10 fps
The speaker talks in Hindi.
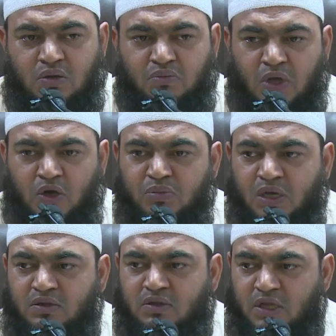मालूम
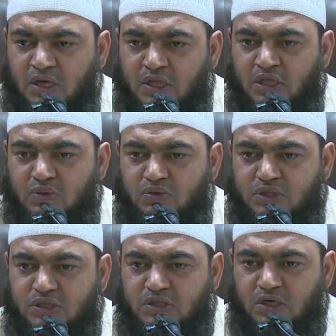लेने की
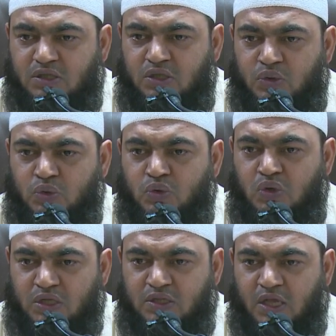कोशिश करते हैं तो उनको
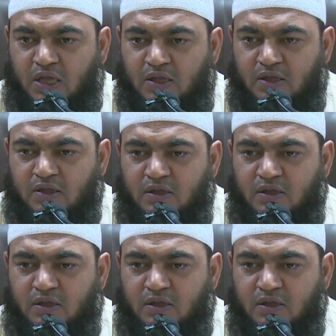लगता है